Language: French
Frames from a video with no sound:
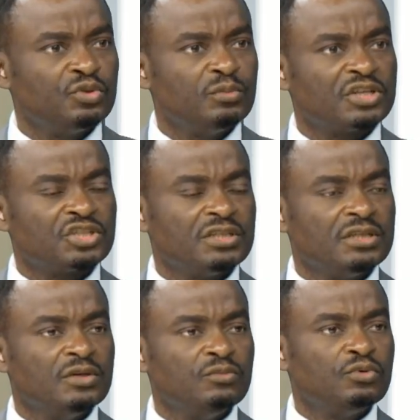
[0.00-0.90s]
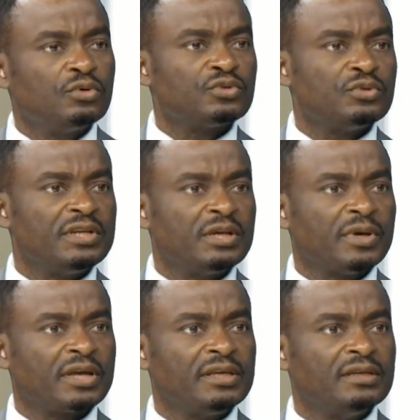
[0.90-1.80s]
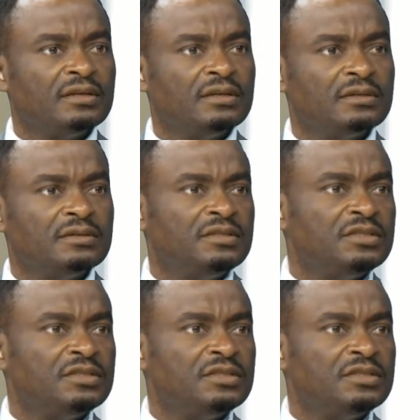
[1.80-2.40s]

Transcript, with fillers: du marché pour construire un appareil Alors,